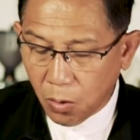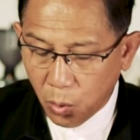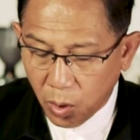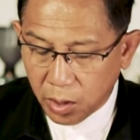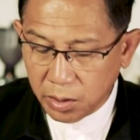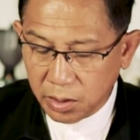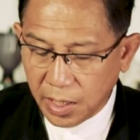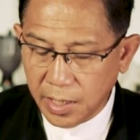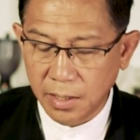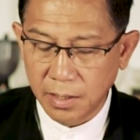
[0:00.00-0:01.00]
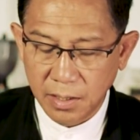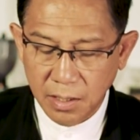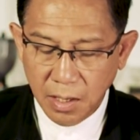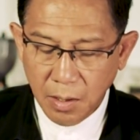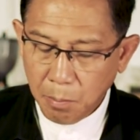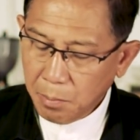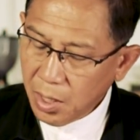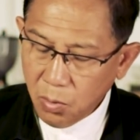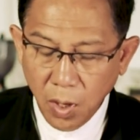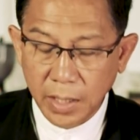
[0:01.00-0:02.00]
ลอกลวงท่าน
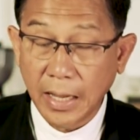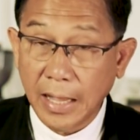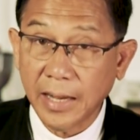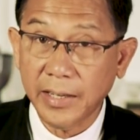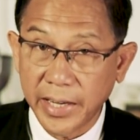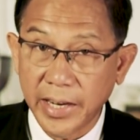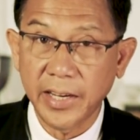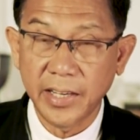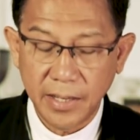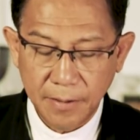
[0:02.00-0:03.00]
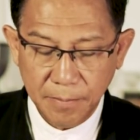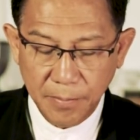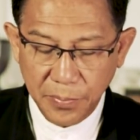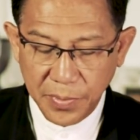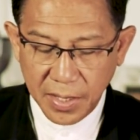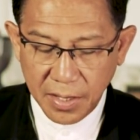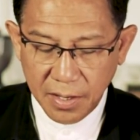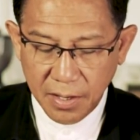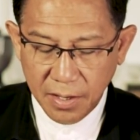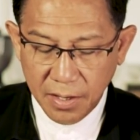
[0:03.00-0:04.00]
ไม่ว่าทางใด
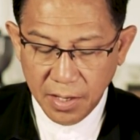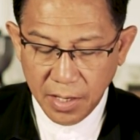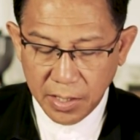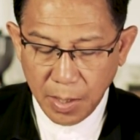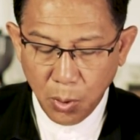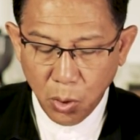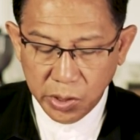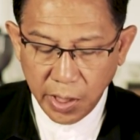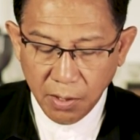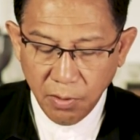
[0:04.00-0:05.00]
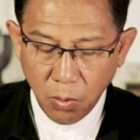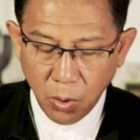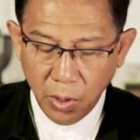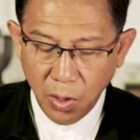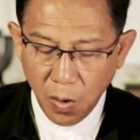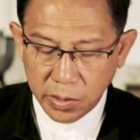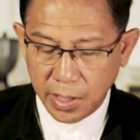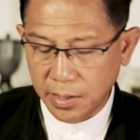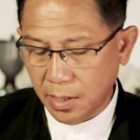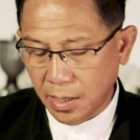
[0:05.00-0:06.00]
ๆ อาจารย์เปโลใช้คำว่าคนนอก
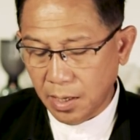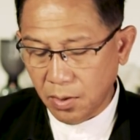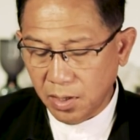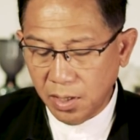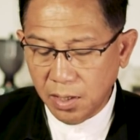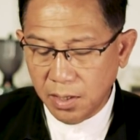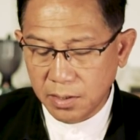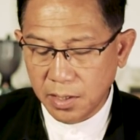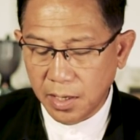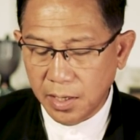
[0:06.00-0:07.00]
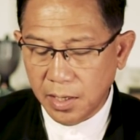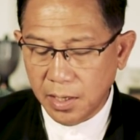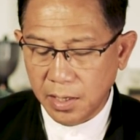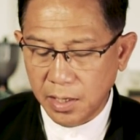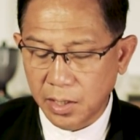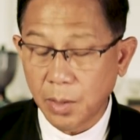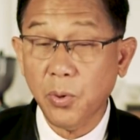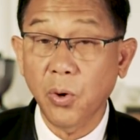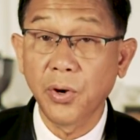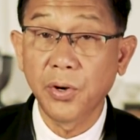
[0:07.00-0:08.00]
ศาสนาเหล่านี้ใช้อิทธิ
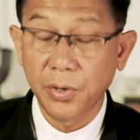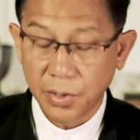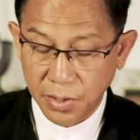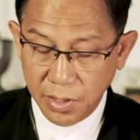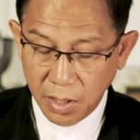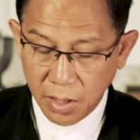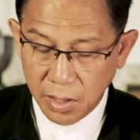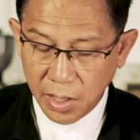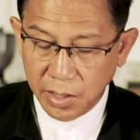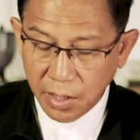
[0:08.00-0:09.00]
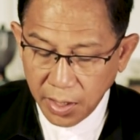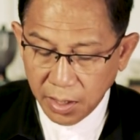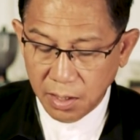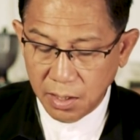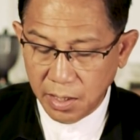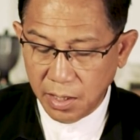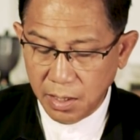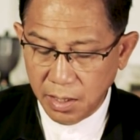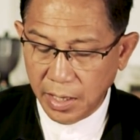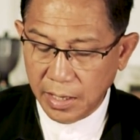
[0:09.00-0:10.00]
พล หรืออิทธิฤทธิ์
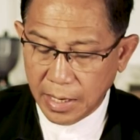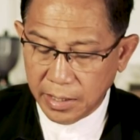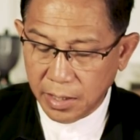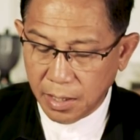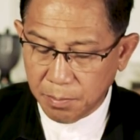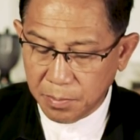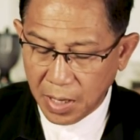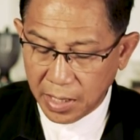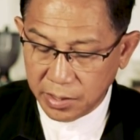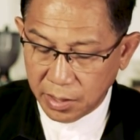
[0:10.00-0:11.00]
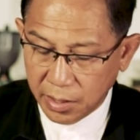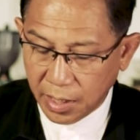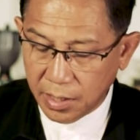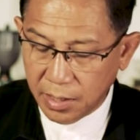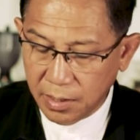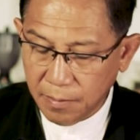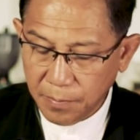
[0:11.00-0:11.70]
ในการทำอัศจรรย์